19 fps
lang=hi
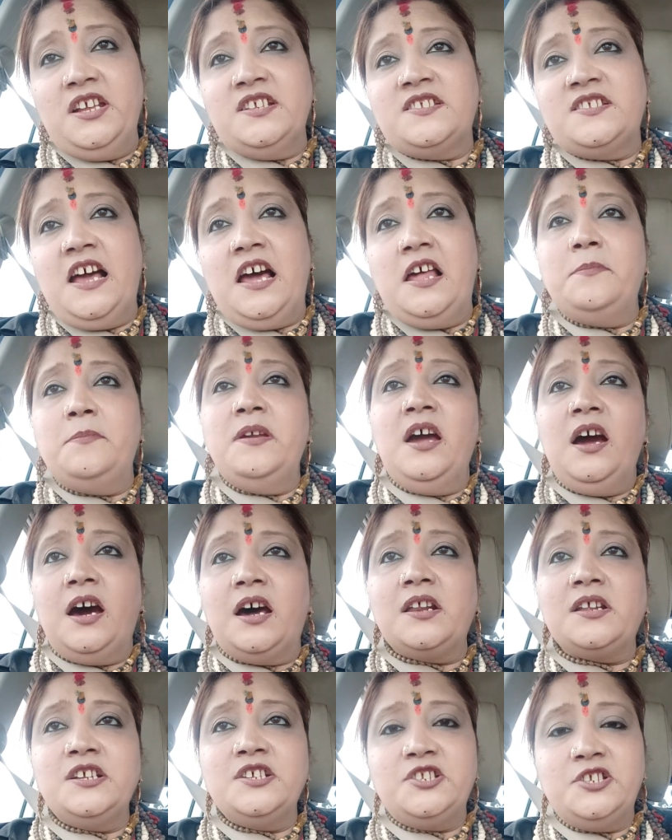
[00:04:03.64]
के साल में
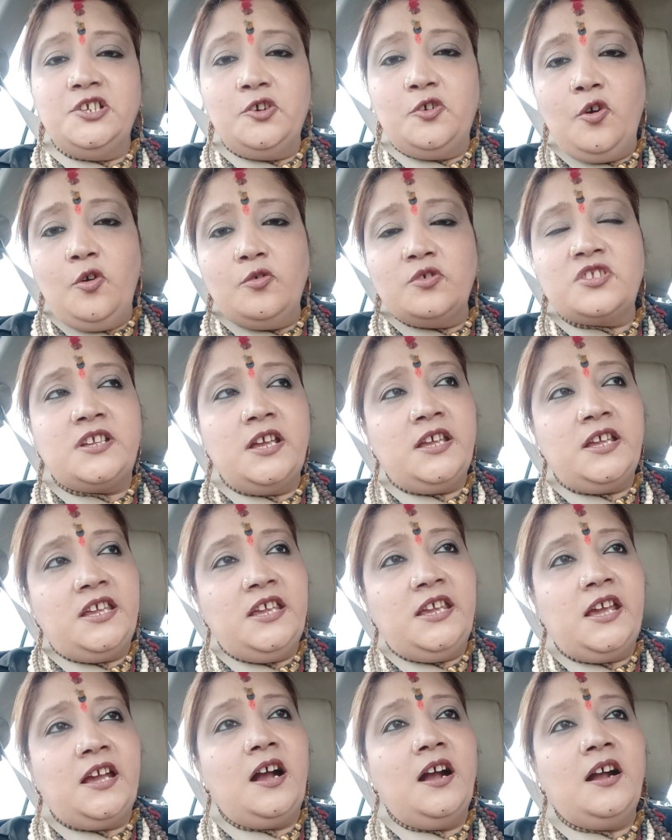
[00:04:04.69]
हर किसी को उसके
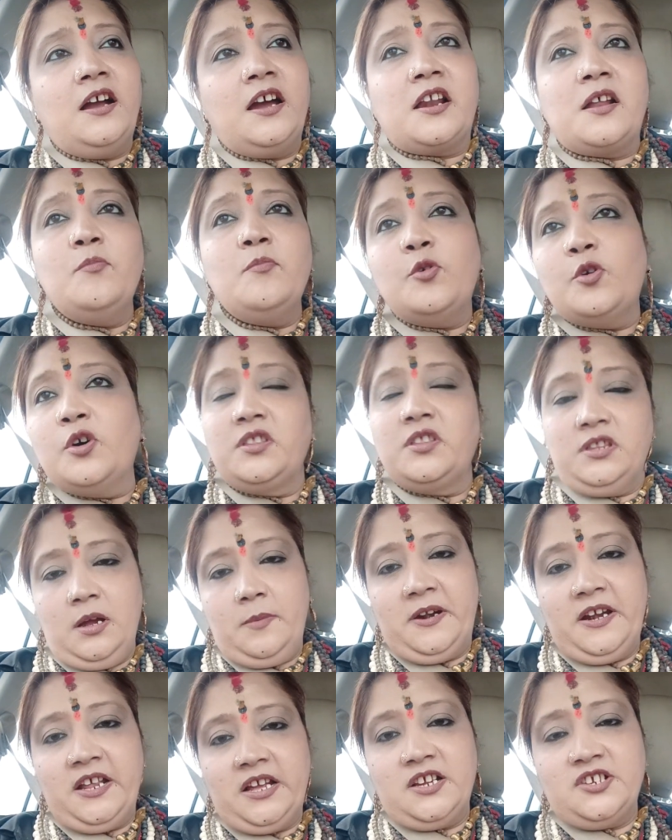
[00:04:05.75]
किए का कर्म भुगतना
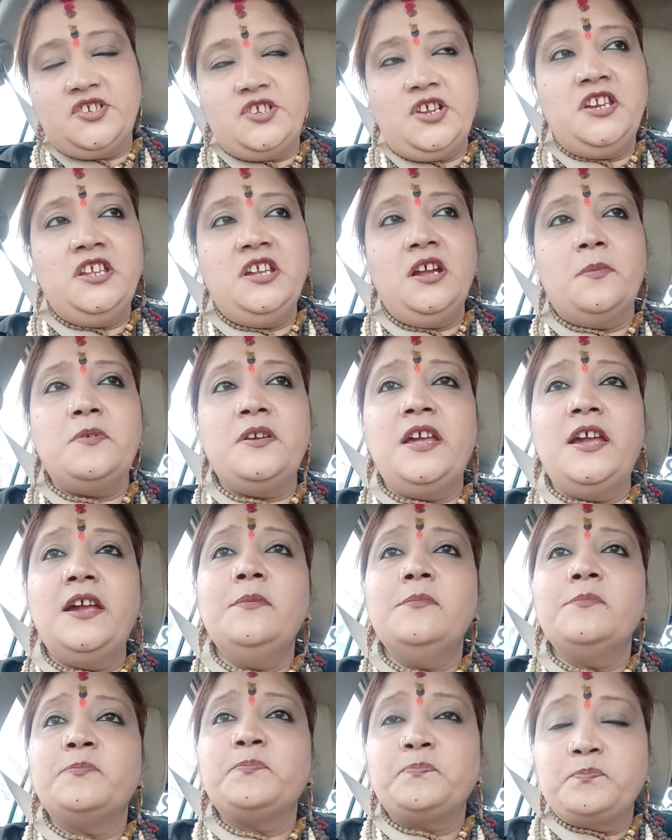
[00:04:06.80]
पड़ेगा शनि अपने
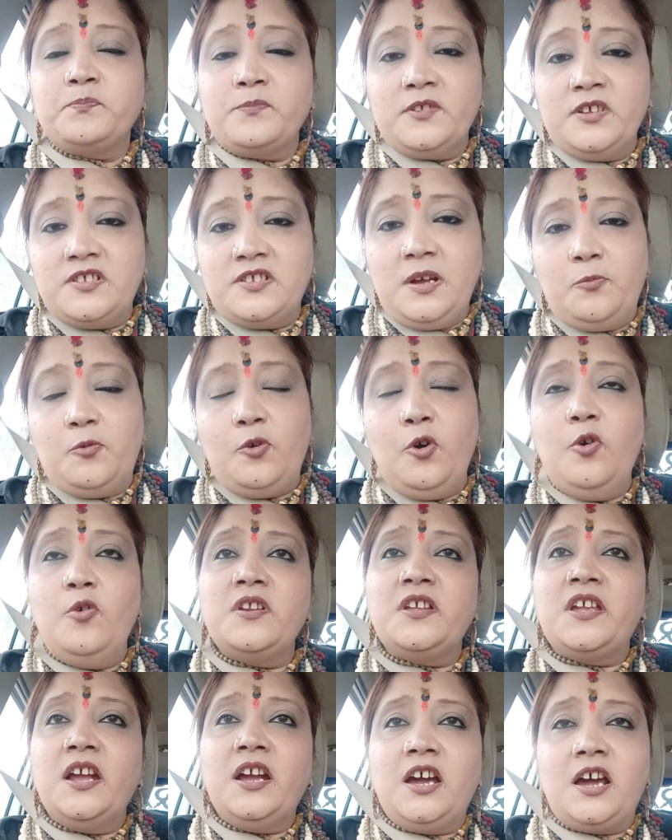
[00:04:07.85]
सबको
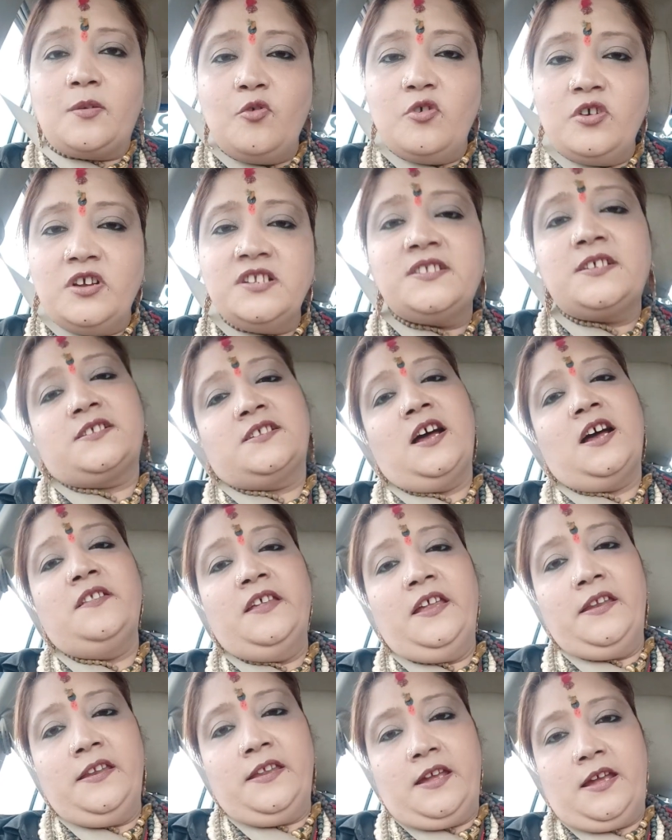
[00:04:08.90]
उनके कर्मों की सज़ा
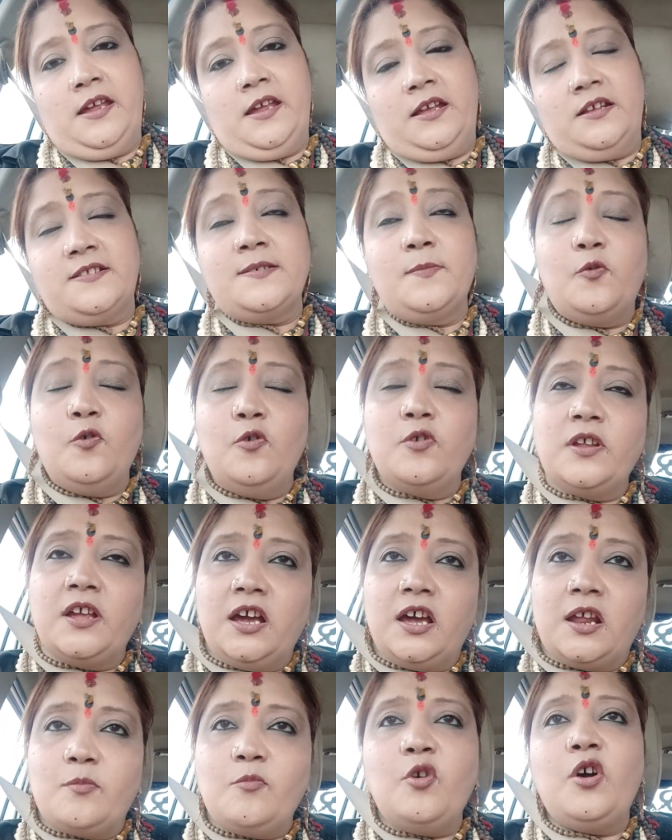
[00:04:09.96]
देने आए हैं सबको उनके
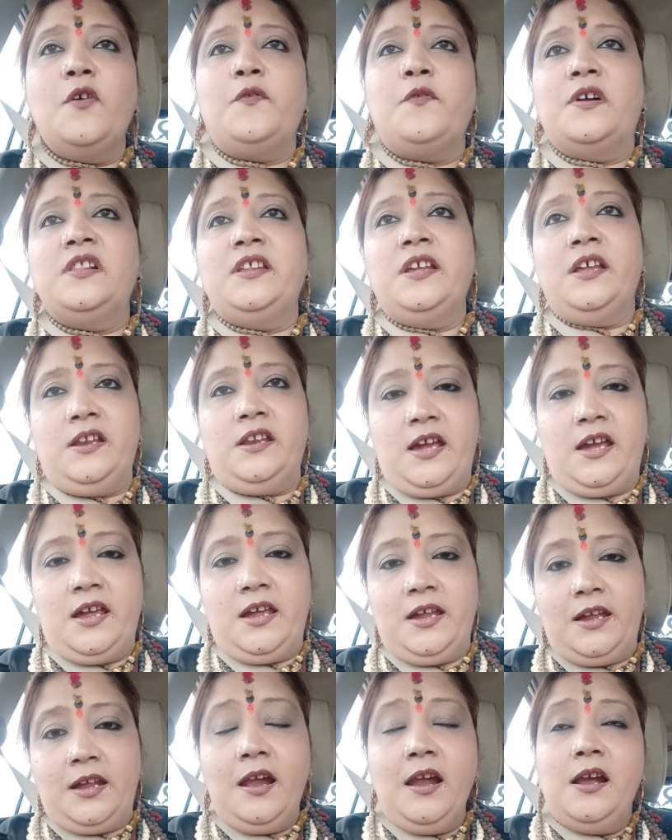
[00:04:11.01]
कर्मों का फल देने आए
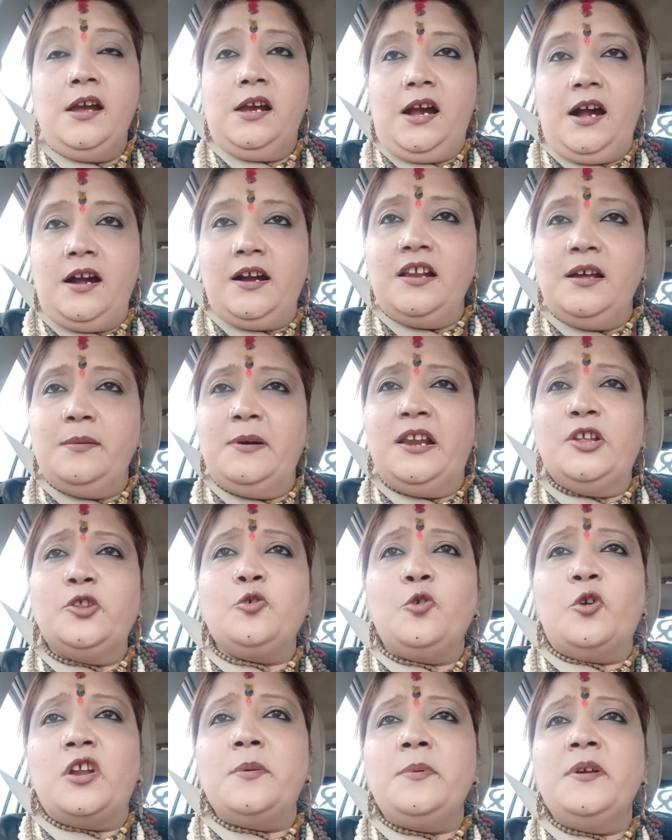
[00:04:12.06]
हैं अगर हमारे
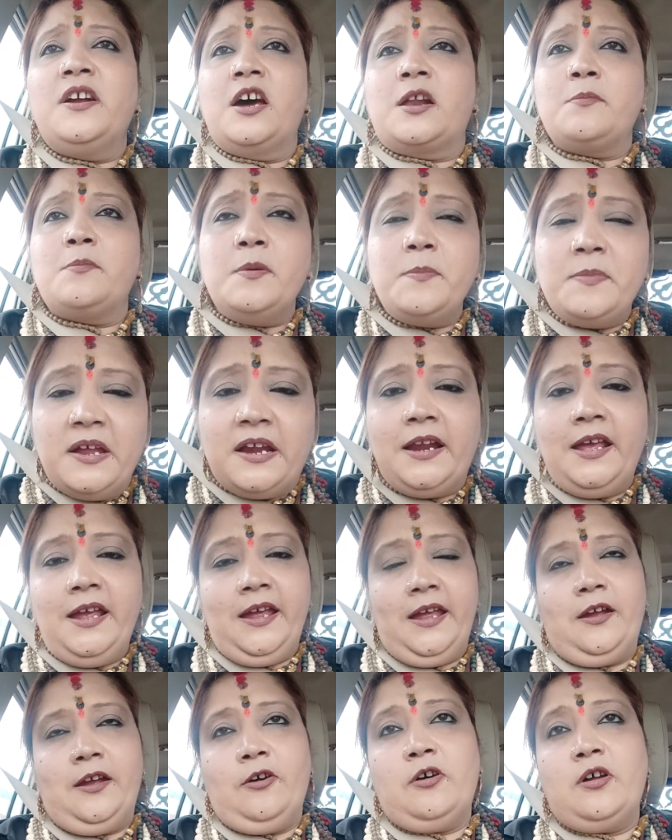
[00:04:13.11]
थोड़े भी कर्म बिगड़े
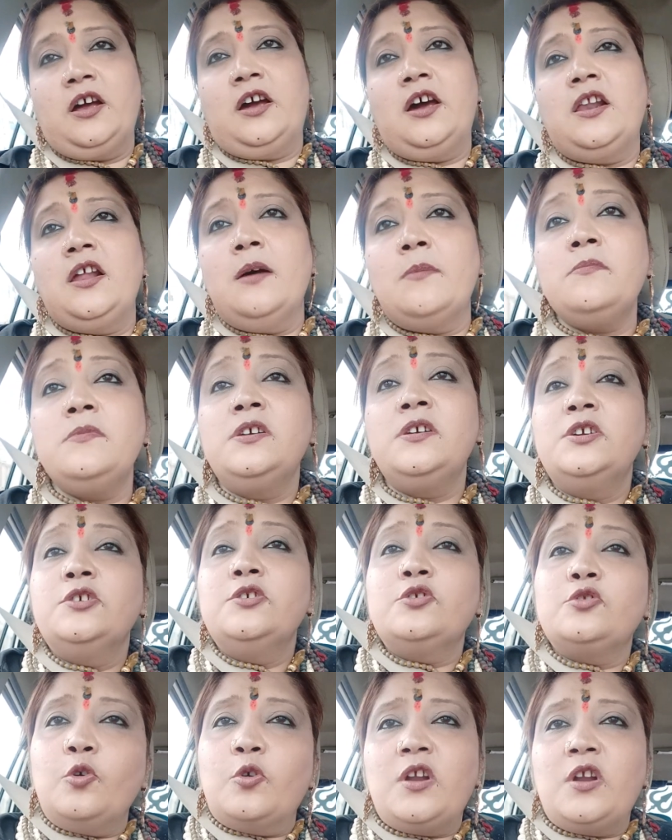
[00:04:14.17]
हैं और अगर हम
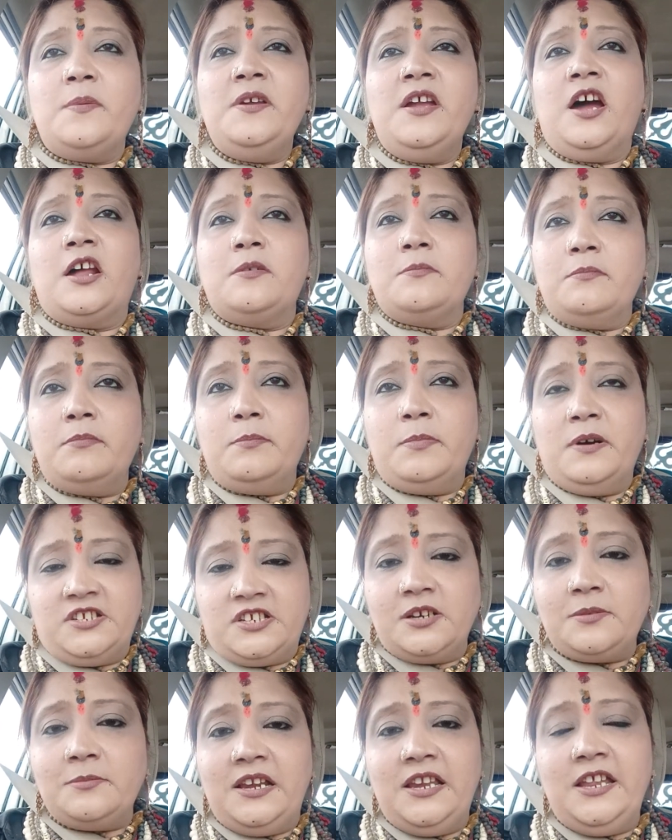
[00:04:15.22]
थोड़ा भी हन
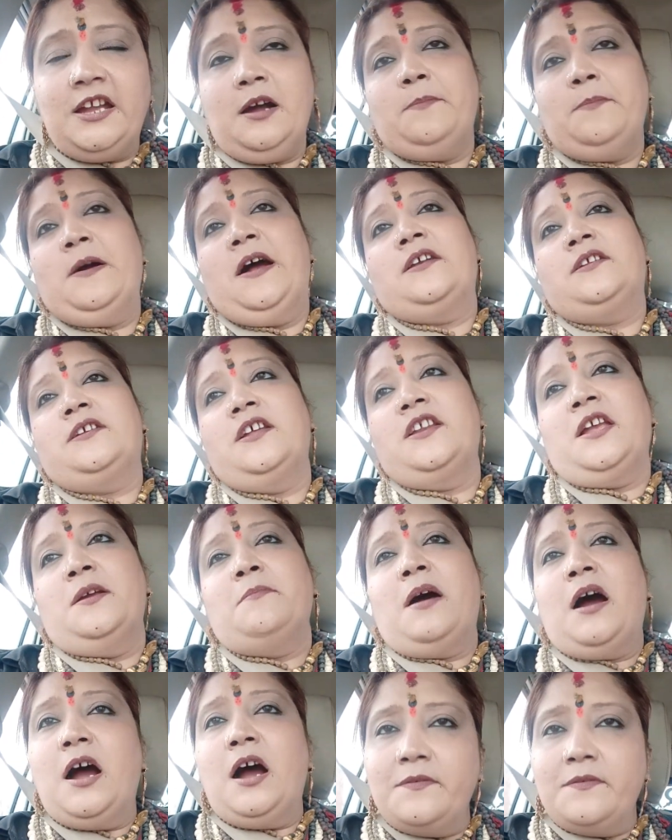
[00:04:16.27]
बजरंग बली का पाठ करके
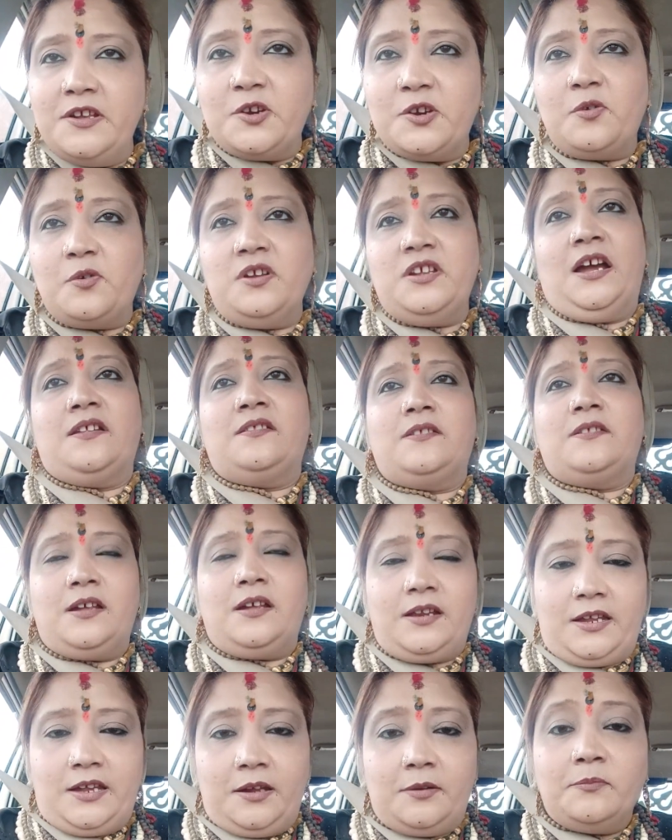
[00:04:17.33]
महावीर को याद
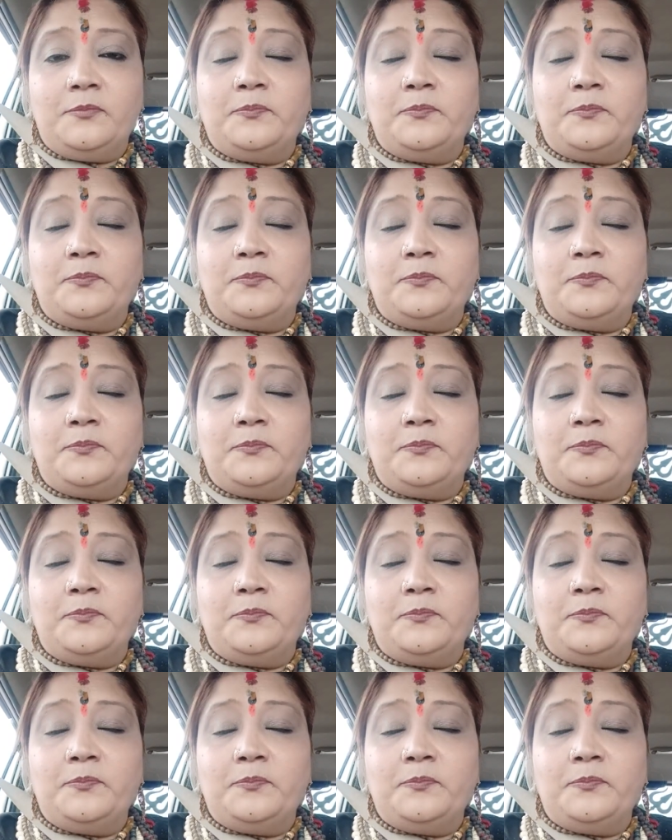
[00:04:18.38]
करके